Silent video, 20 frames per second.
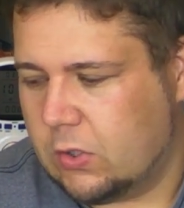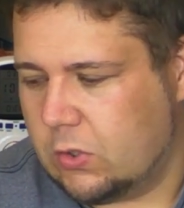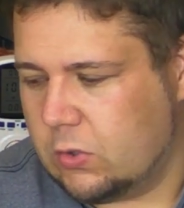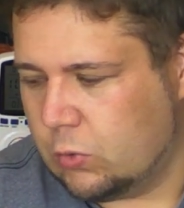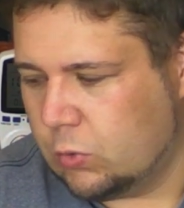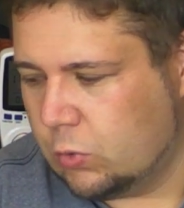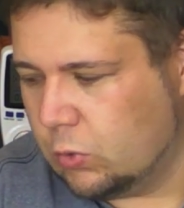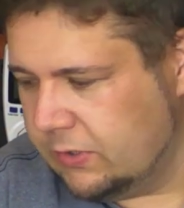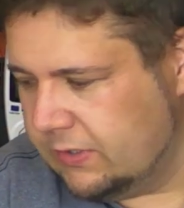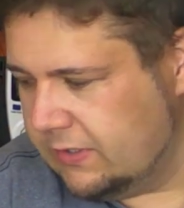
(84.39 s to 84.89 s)

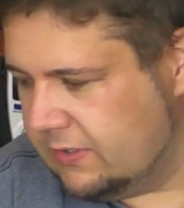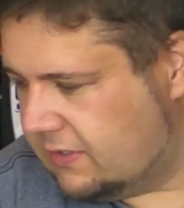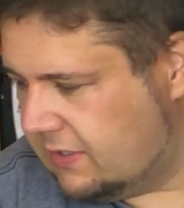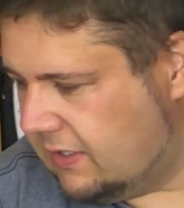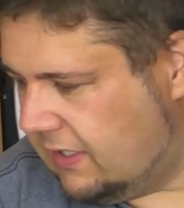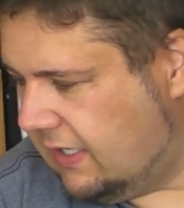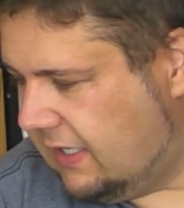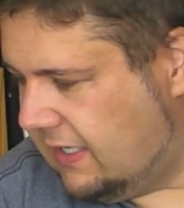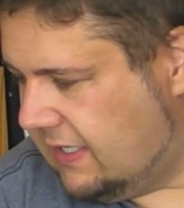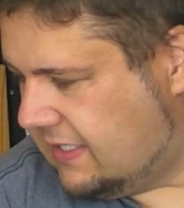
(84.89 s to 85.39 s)

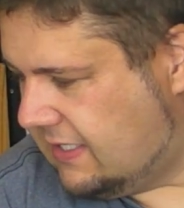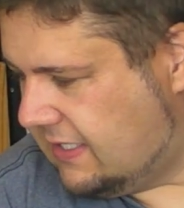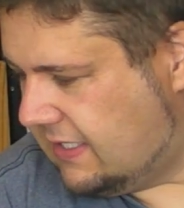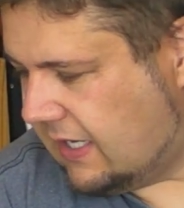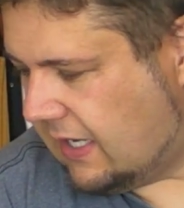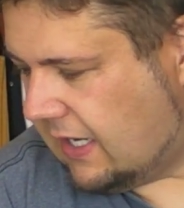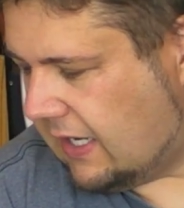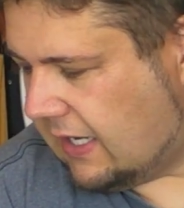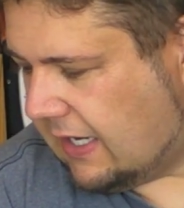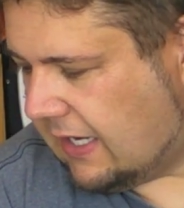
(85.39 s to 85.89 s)
Und
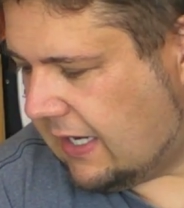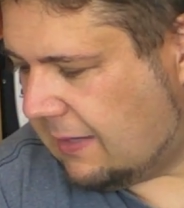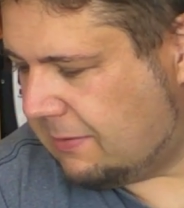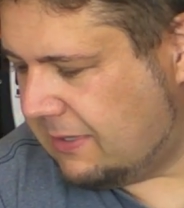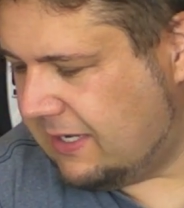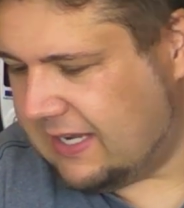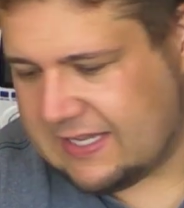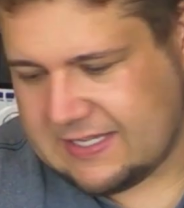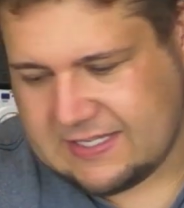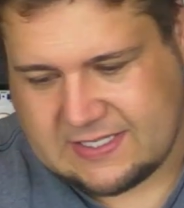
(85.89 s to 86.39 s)
ich
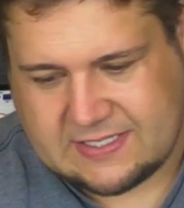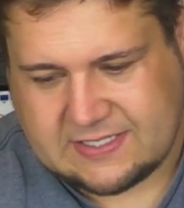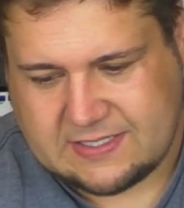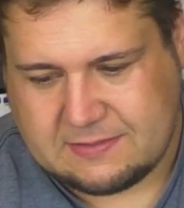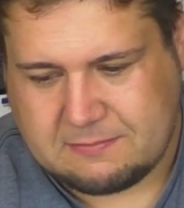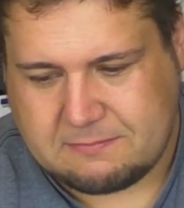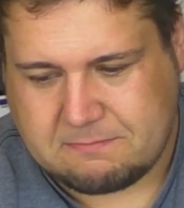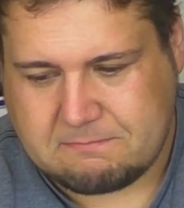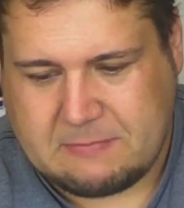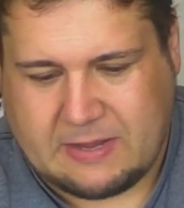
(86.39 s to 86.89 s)
habe
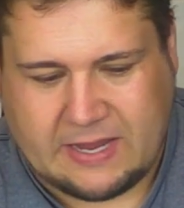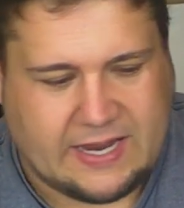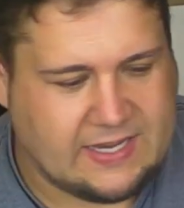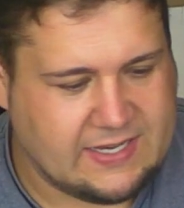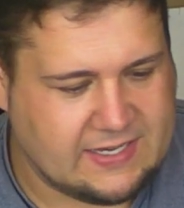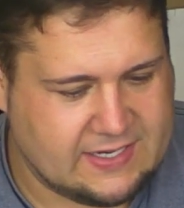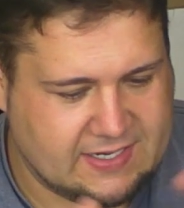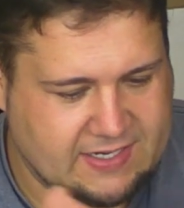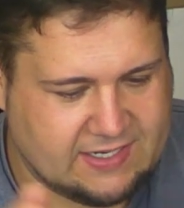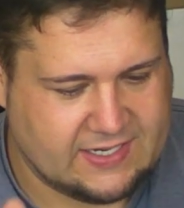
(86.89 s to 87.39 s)
jetzt
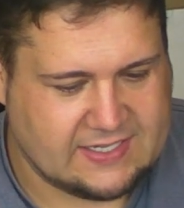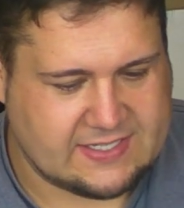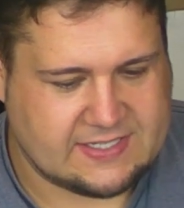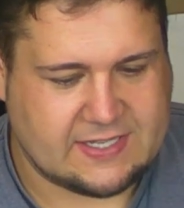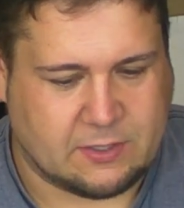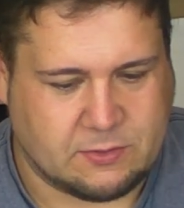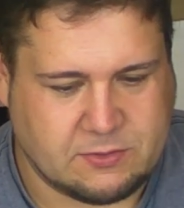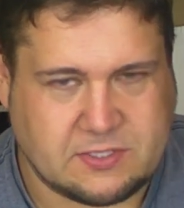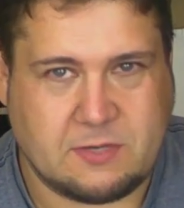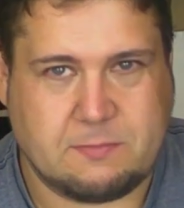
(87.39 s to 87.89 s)
meine
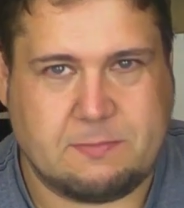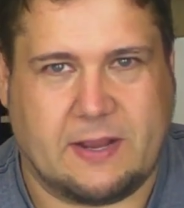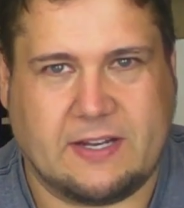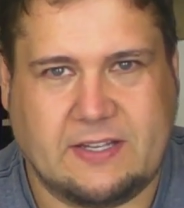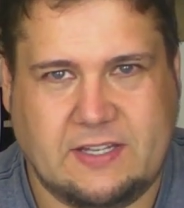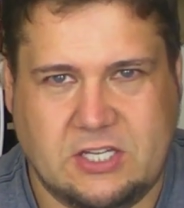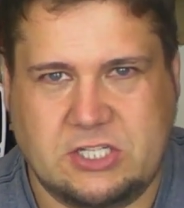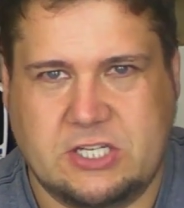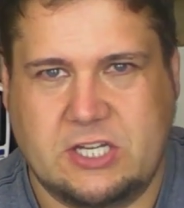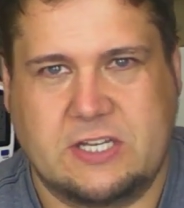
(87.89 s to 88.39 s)
Kiste
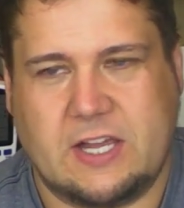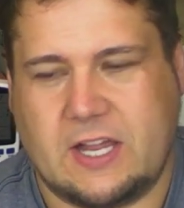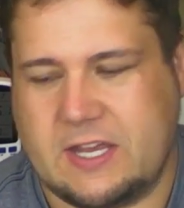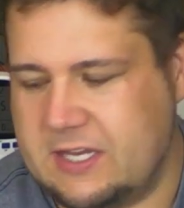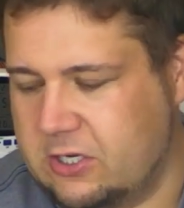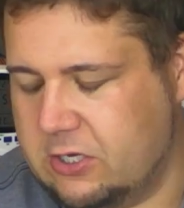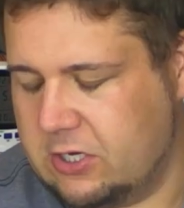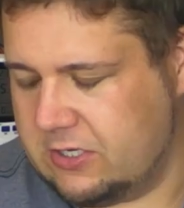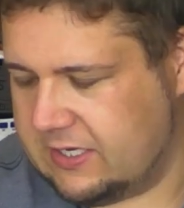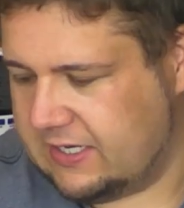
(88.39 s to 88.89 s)
ausgepackt, die steht da,
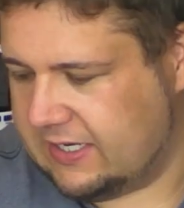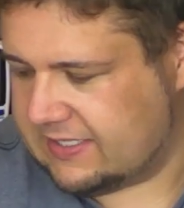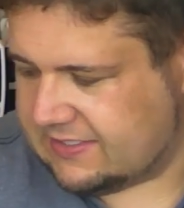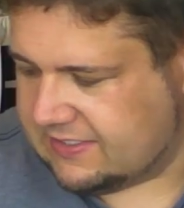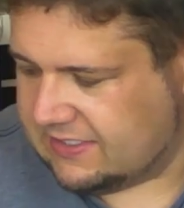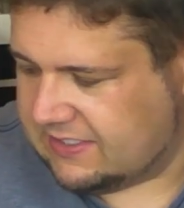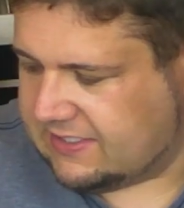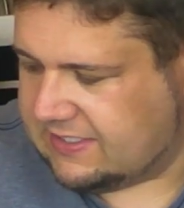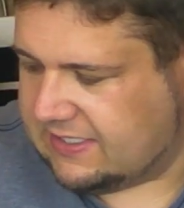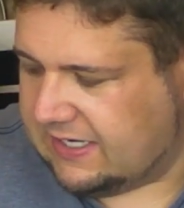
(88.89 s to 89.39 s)
die könnt ihr
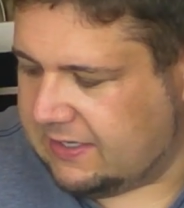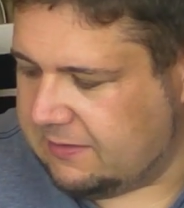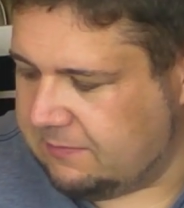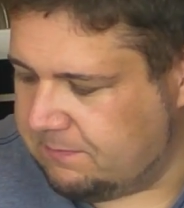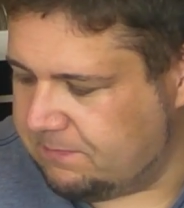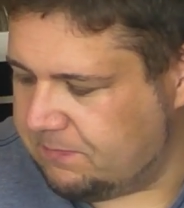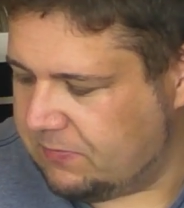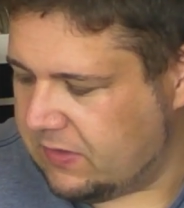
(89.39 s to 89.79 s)
jetzt nicht sehen.